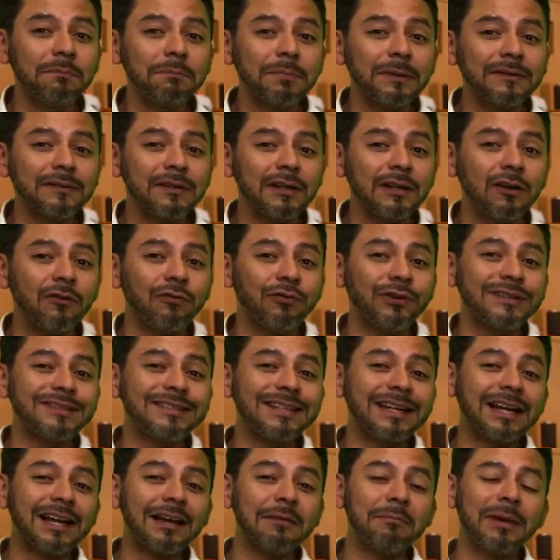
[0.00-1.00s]
empiezan a
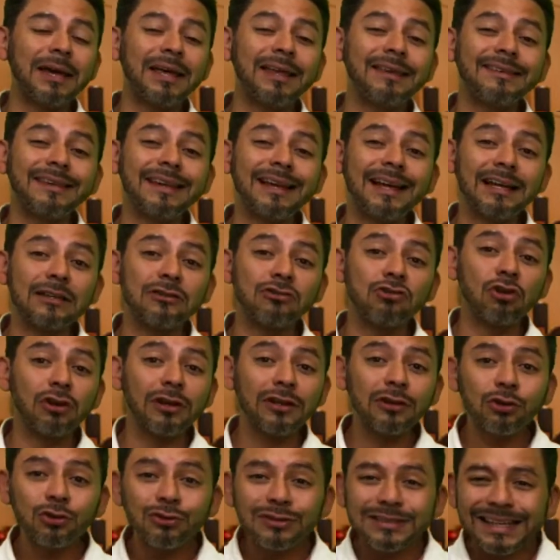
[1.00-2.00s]
ofrecer camadas de
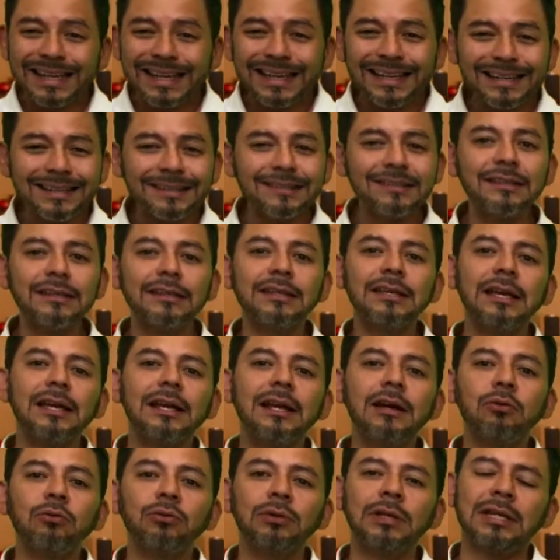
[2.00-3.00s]
cachorritos que ni
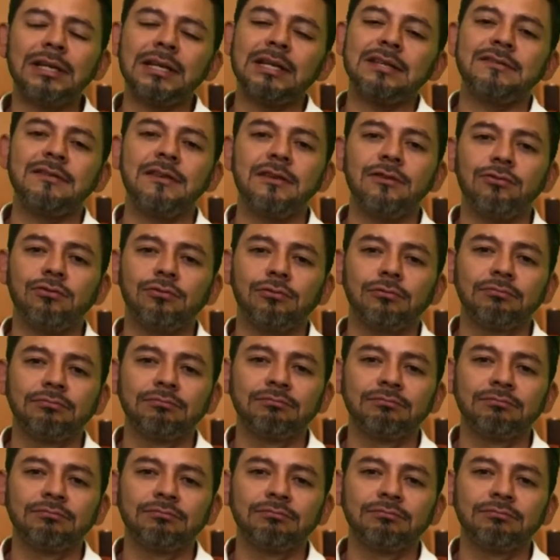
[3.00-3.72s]
siquiera aún han nacido.